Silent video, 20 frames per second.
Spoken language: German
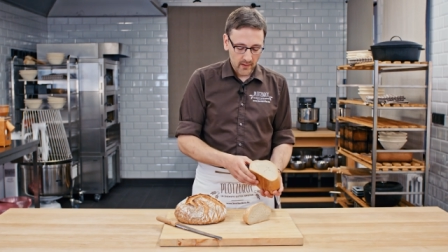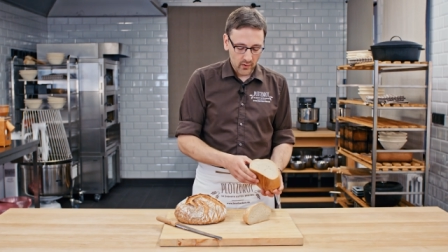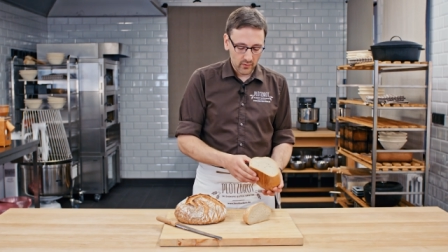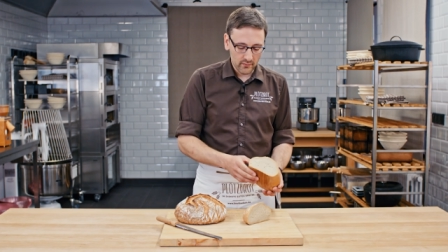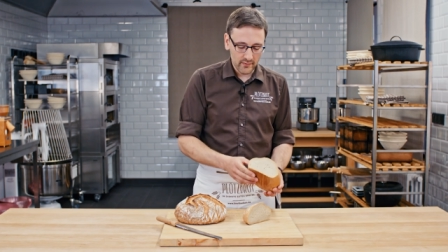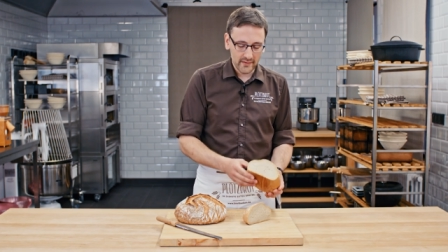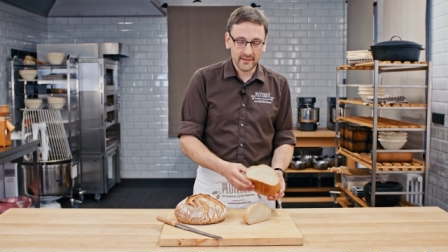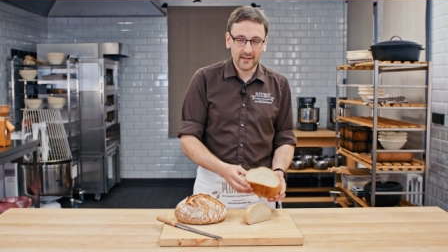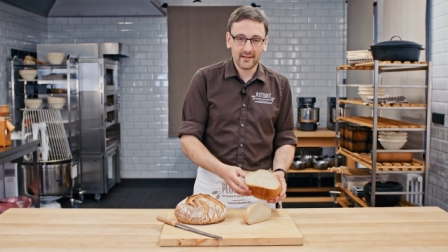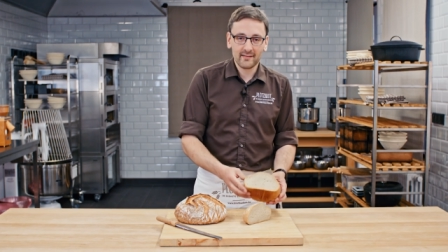
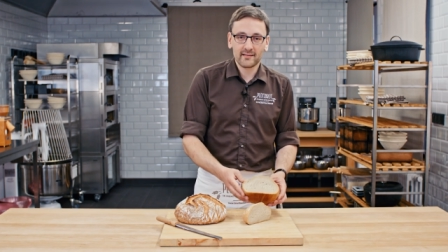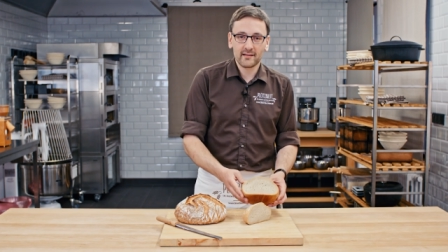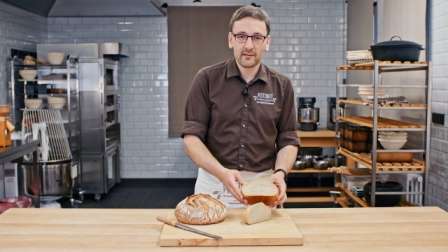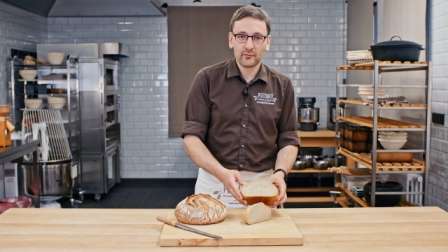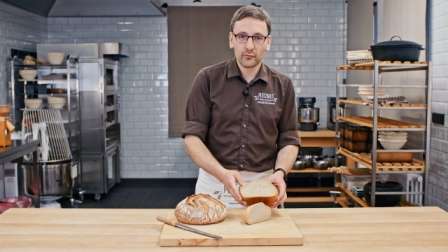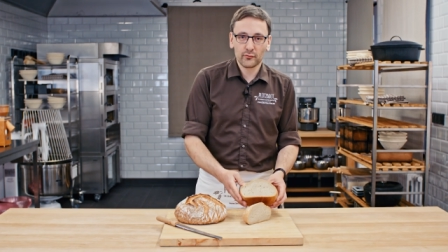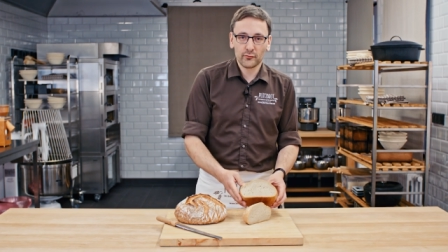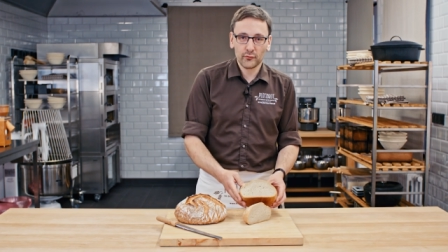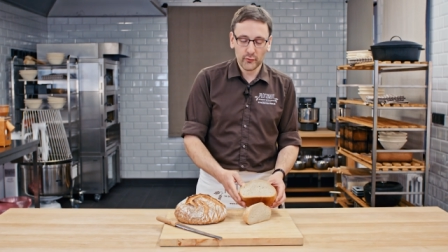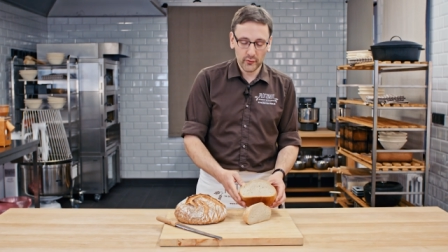Und wenn das
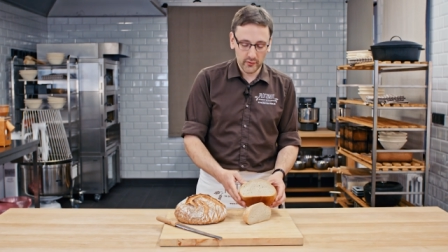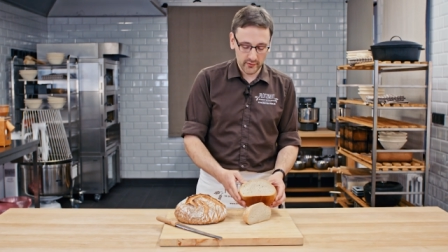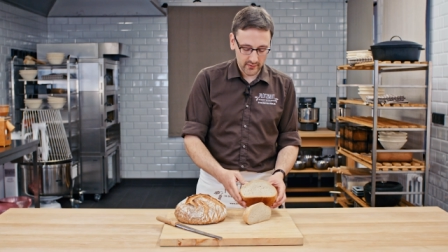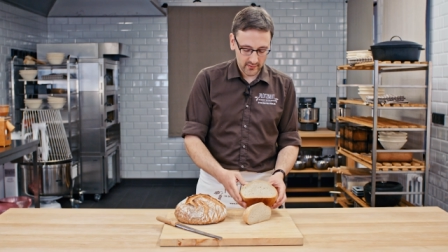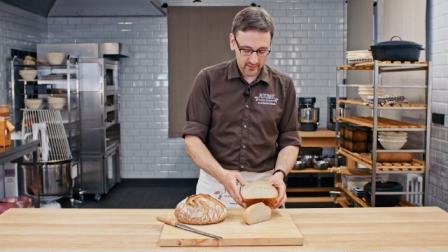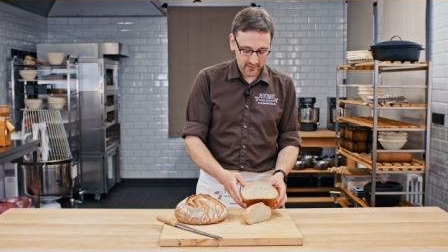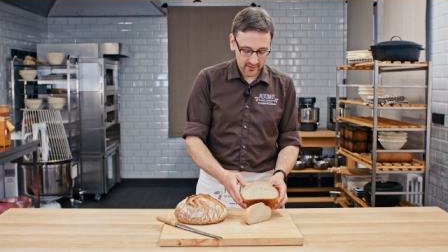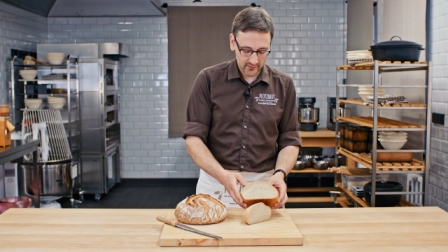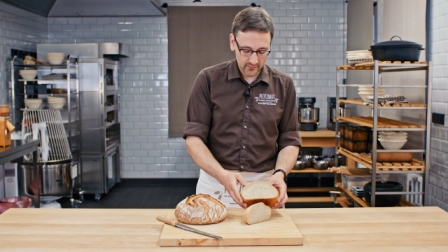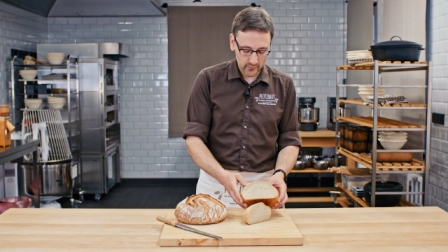dazu
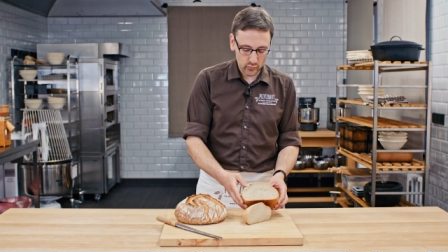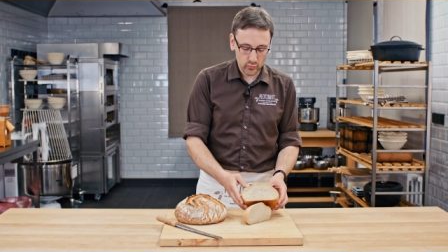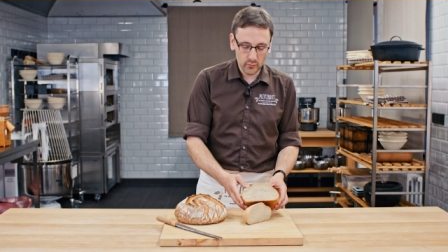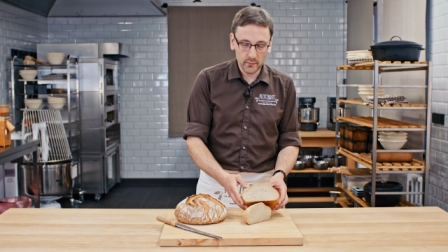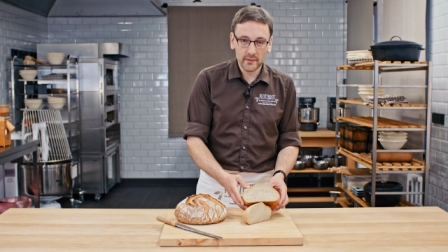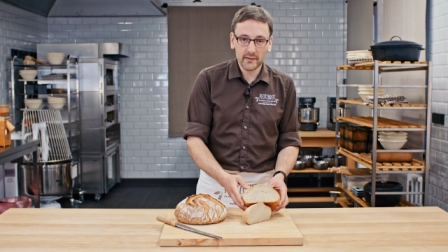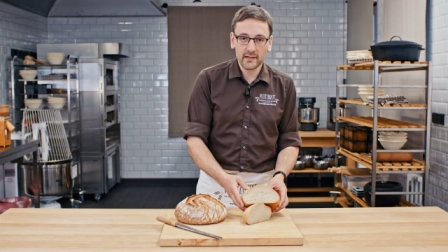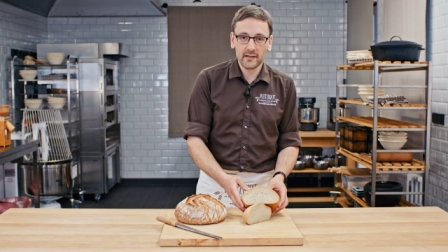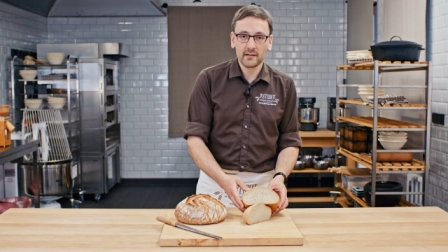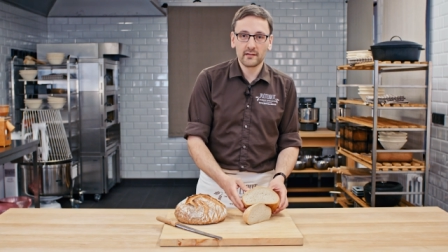führt, dass man
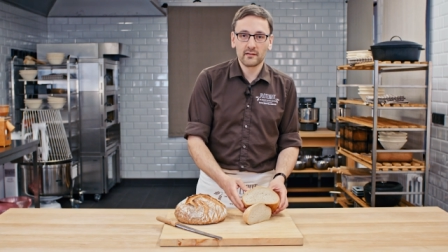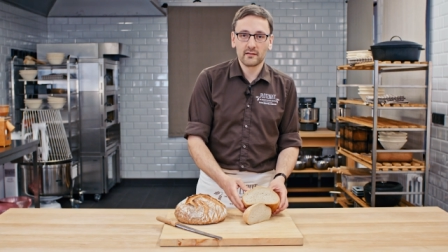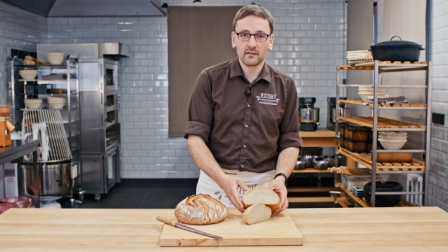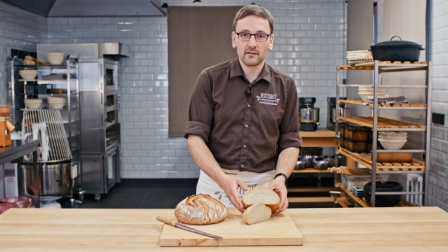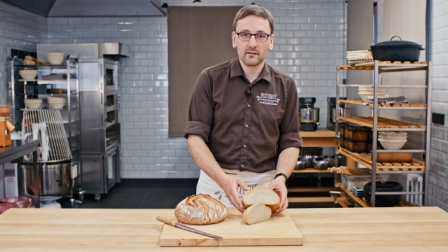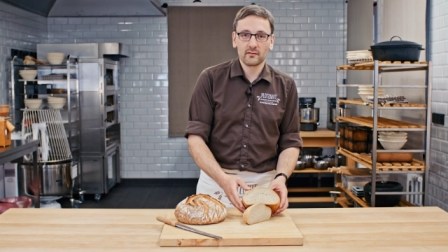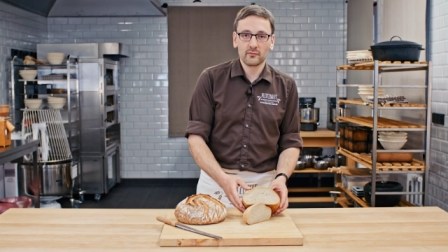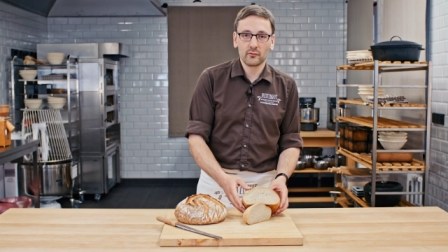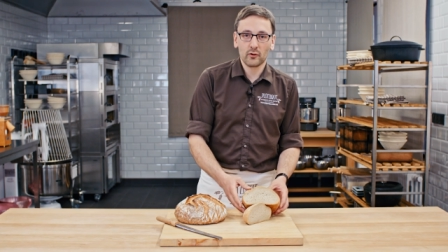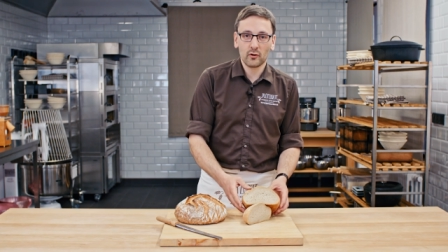unbedingt
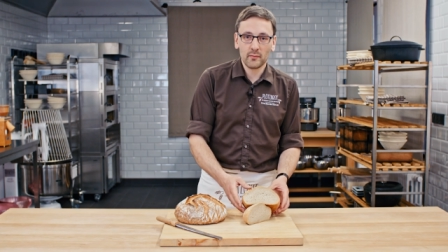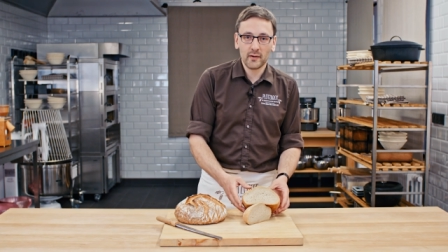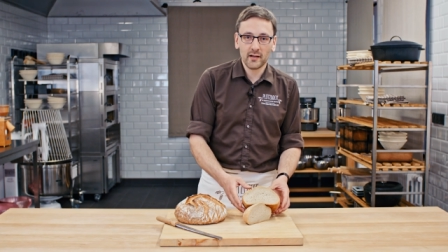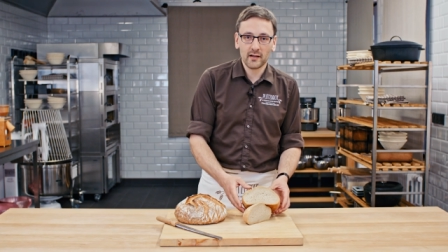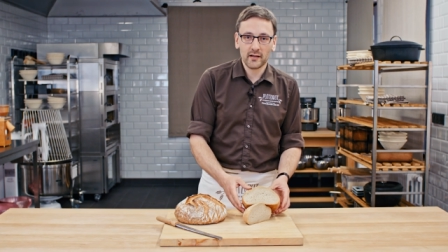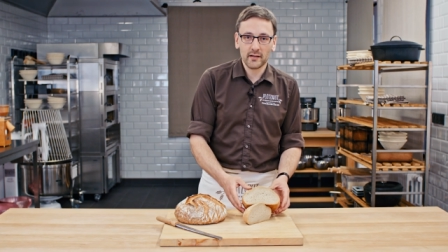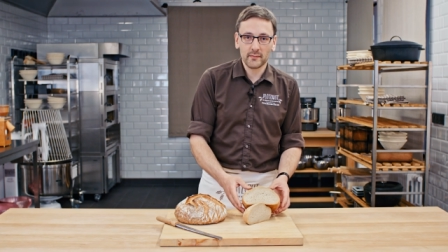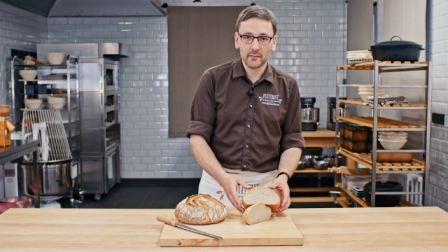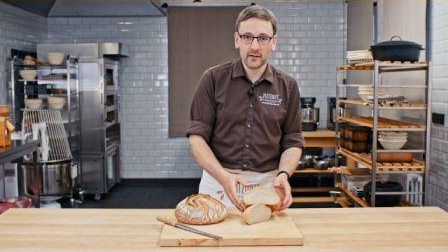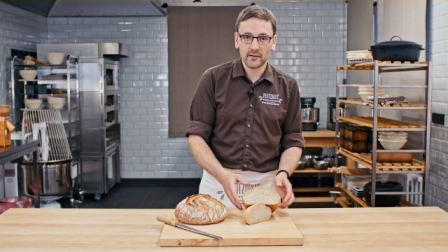nochmal
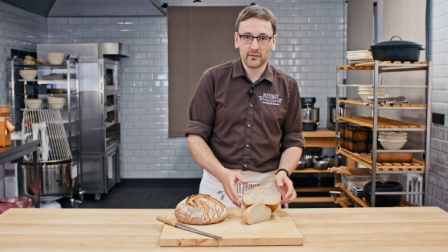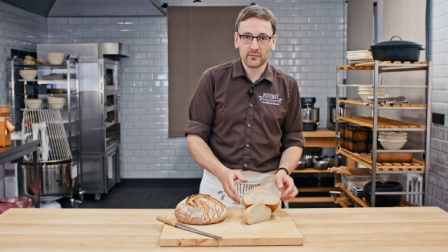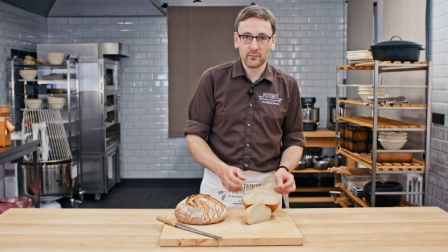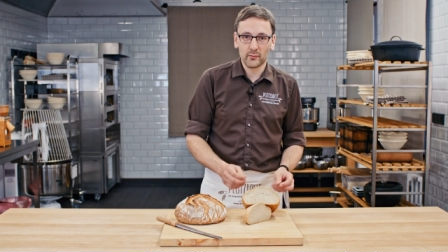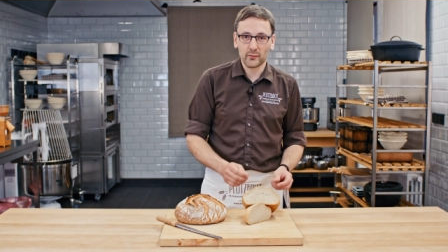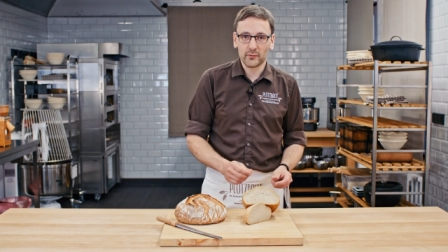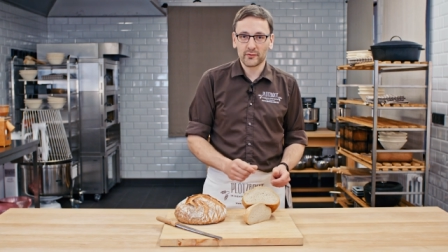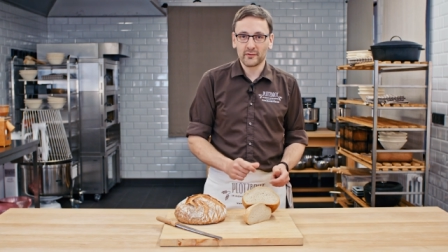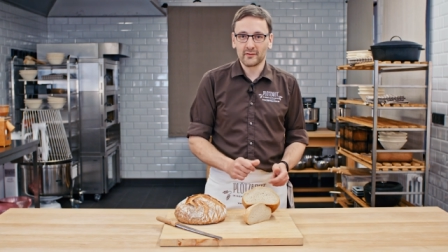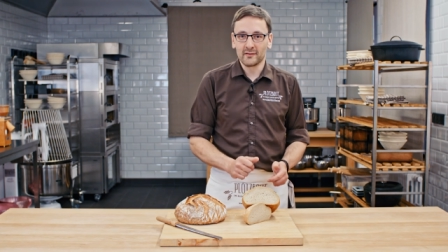reinbeißen
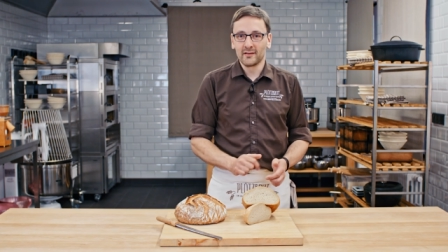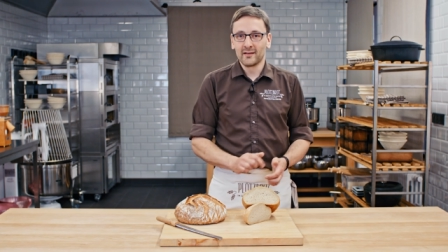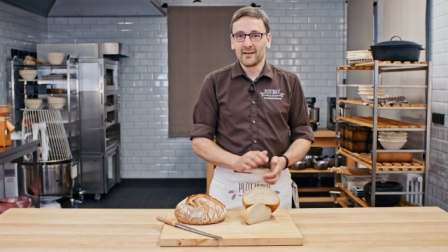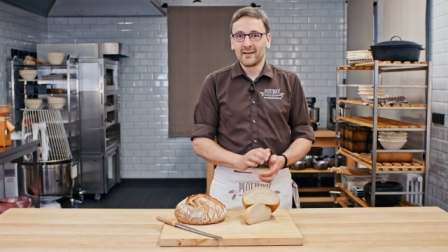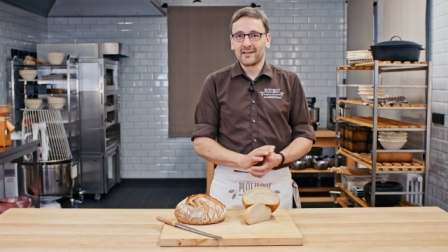möchte,